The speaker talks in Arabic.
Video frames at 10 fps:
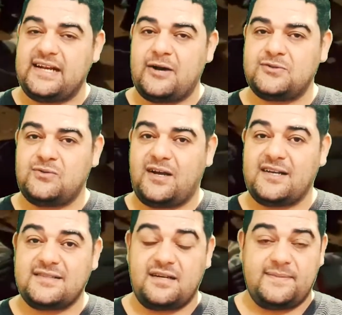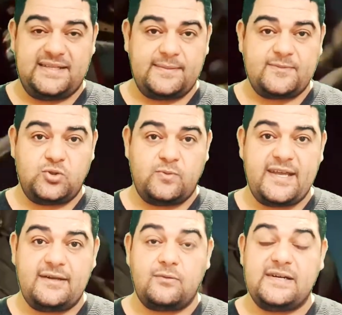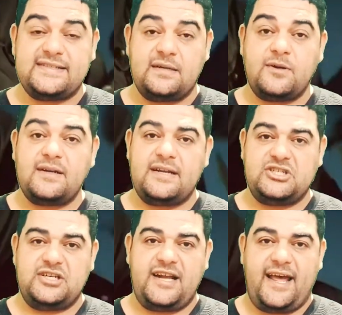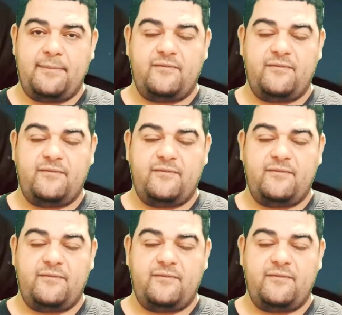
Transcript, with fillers: الأوس والخزرج بسبب سمير واللي استمر ل 20 عام